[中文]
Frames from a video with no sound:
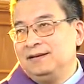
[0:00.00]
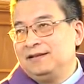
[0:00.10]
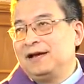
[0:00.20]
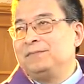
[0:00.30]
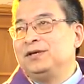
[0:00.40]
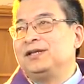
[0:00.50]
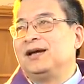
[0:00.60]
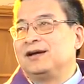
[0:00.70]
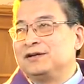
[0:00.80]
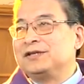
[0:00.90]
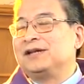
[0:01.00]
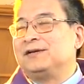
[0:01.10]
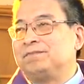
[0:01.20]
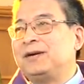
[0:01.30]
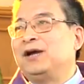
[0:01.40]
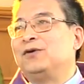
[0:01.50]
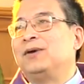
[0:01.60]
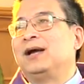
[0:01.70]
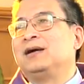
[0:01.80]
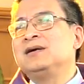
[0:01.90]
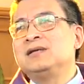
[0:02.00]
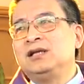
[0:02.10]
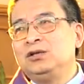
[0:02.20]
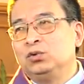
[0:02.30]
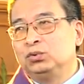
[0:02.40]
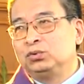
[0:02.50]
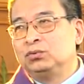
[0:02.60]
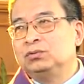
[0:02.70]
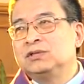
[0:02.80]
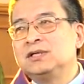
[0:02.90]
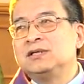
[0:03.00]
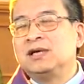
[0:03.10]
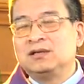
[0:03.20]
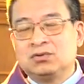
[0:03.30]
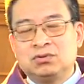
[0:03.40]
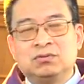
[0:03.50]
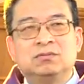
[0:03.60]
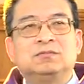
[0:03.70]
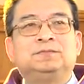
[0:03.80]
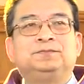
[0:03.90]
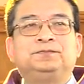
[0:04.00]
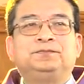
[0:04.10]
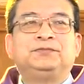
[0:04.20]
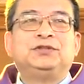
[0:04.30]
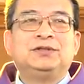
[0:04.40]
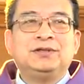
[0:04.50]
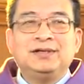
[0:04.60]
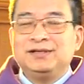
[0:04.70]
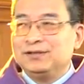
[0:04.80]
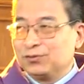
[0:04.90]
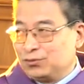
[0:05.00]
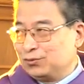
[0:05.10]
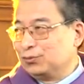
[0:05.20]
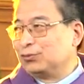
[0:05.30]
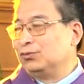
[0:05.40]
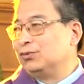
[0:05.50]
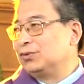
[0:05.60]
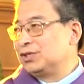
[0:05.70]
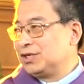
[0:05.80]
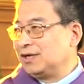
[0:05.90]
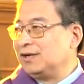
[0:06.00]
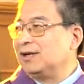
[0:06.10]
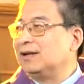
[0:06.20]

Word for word: 一代比一代更加的败坏，更加的有毒，更加的苦，苦毒成